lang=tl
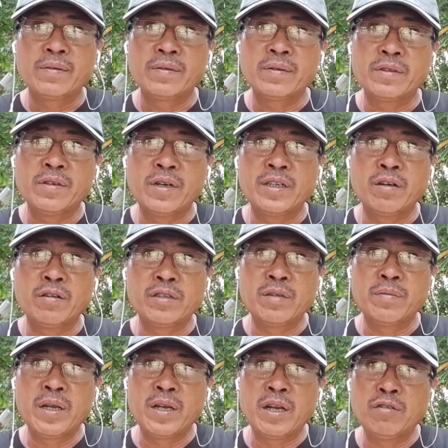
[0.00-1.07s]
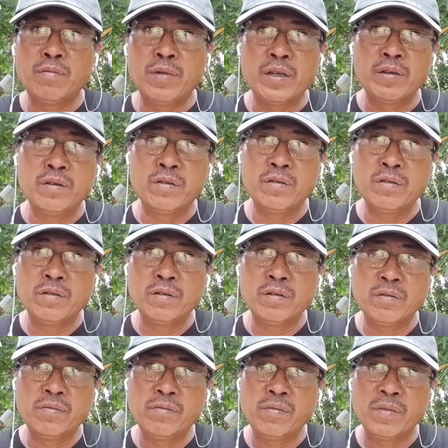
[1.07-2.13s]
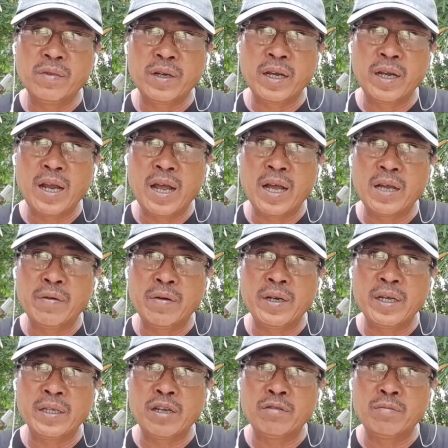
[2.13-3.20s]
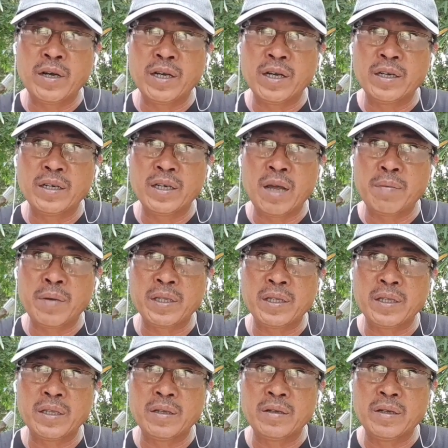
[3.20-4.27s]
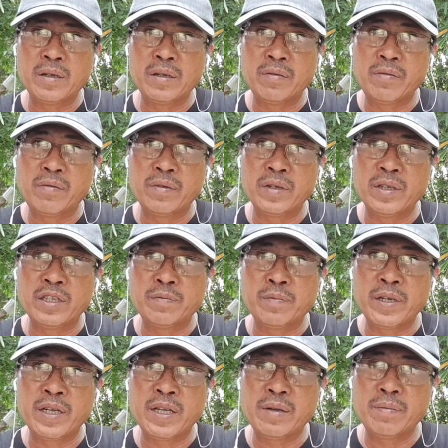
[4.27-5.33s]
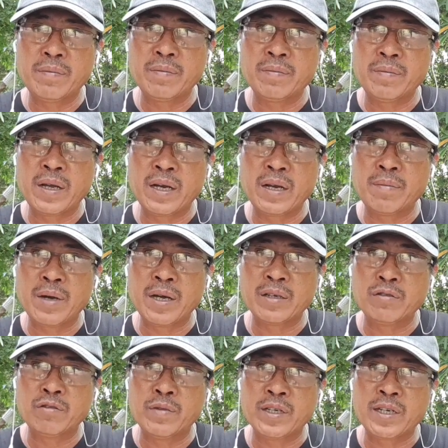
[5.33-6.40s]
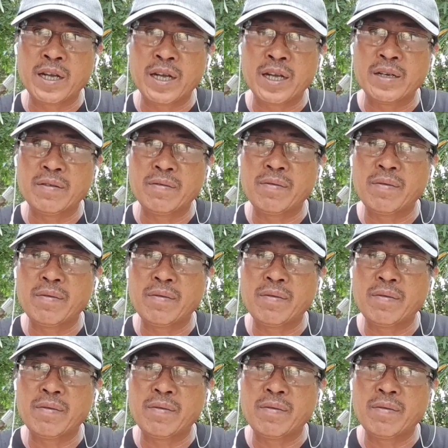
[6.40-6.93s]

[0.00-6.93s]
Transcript: so ang sagot naman ano ba yung kailangan gawin at ano bang dapat i-spray para makarecover ka agad